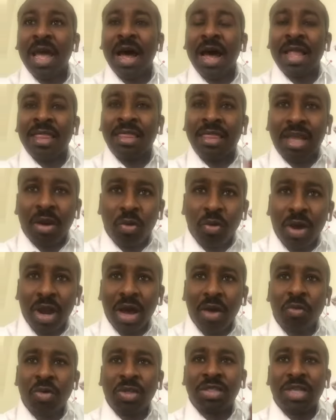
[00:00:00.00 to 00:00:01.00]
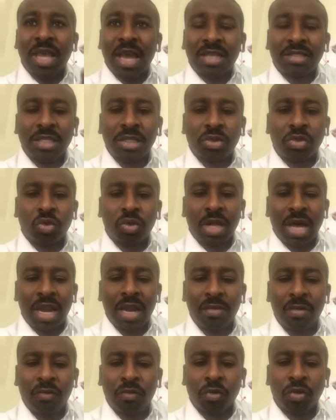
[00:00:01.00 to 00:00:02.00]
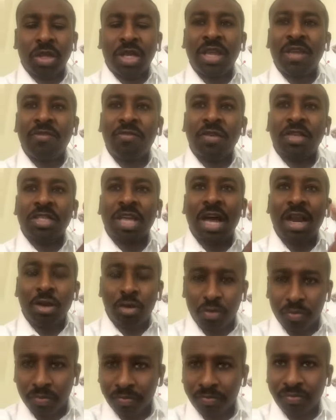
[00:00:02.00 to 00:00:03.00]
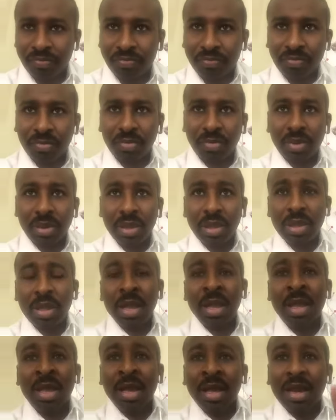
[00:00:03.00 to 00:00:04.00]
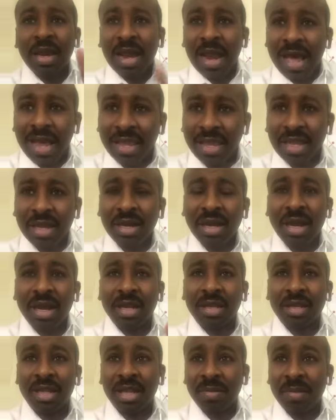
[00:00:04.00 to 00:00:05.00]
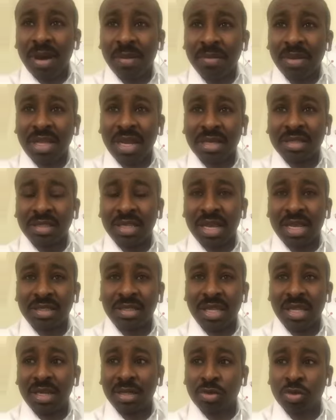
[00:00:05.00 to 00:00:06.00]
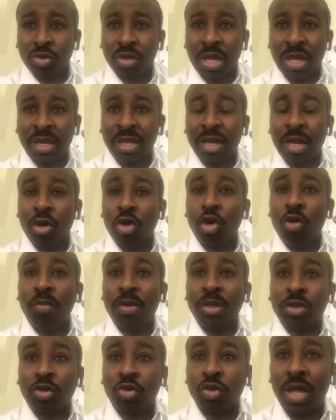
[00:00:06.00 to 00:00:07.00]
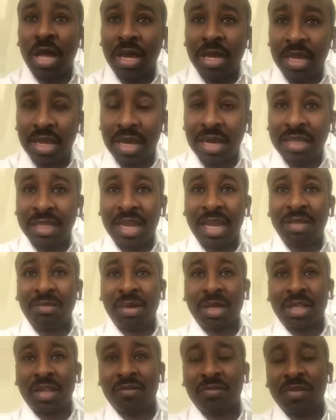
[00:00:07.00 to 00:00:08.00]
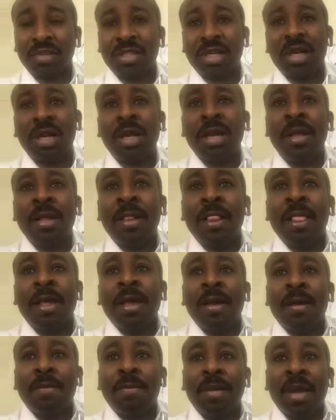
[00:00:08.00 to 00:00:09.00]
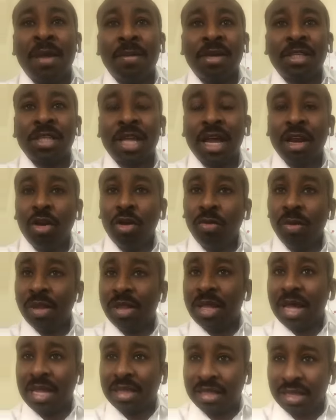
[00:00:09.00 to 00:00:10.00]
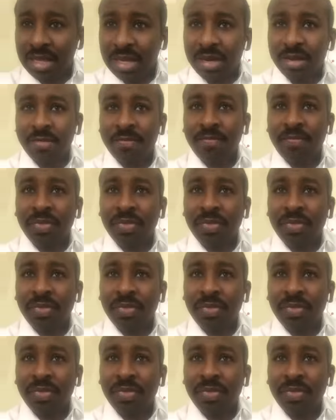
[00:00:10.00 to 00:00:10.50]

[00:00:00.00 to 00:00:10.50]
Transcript: الدولة والسياسي السوداني المفروض يجيب في صالحهم لكن الاهتمام بتاع السياسيين السودانيين النخبة السودانية التي أدمنت الفشل بمصالحهم الذاتية